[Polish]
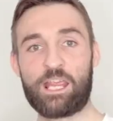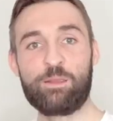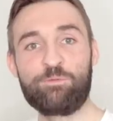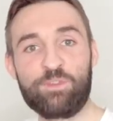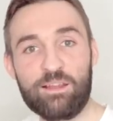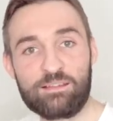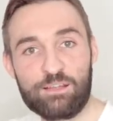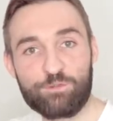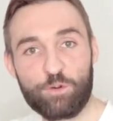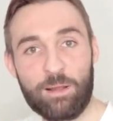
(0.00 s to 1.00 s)
Im więcej
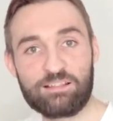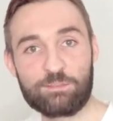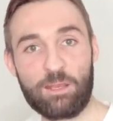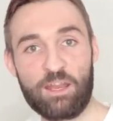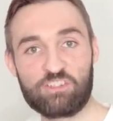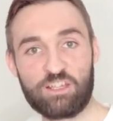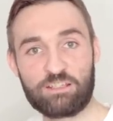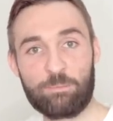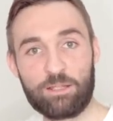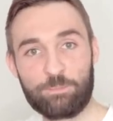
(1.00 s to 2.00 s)
informacji zbierasz na
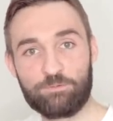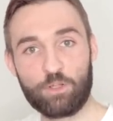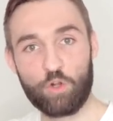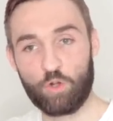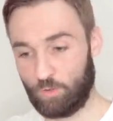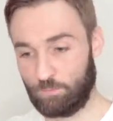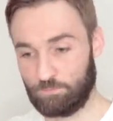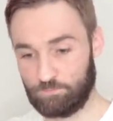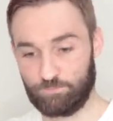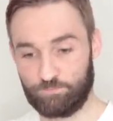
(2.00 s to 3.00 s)
temat pewnego
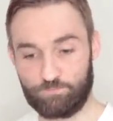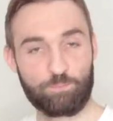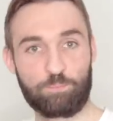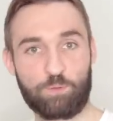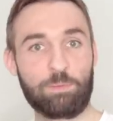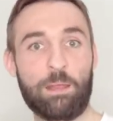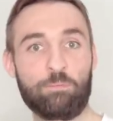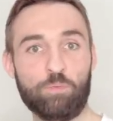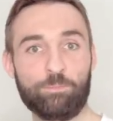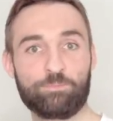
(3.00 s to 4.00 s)

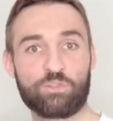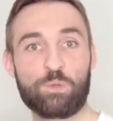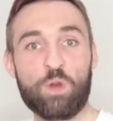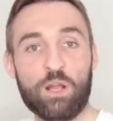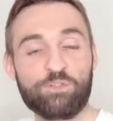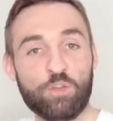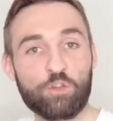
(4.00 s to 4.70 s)
problemu, tym łatwiej